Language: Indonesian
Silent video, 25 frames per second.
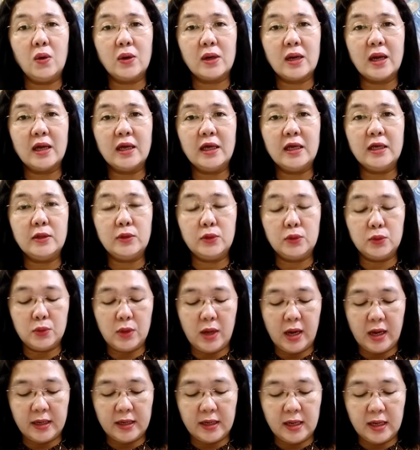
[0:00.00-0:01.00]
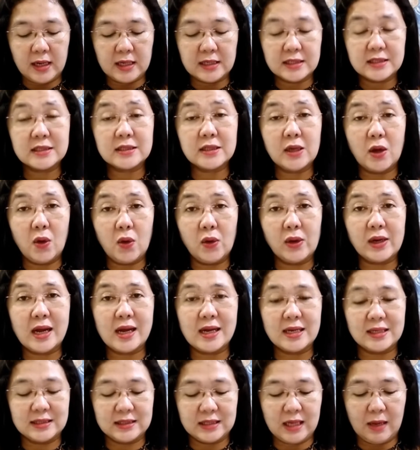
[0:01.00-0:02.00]
Orang itu adalah
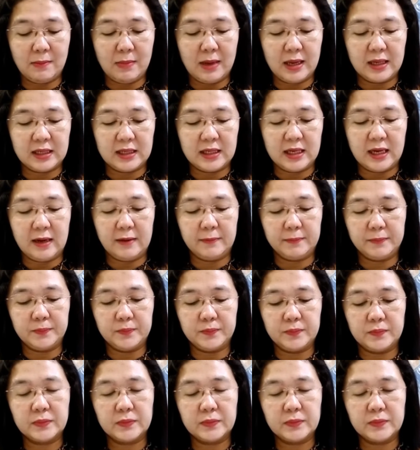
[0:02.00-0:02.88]
seorang Samaria.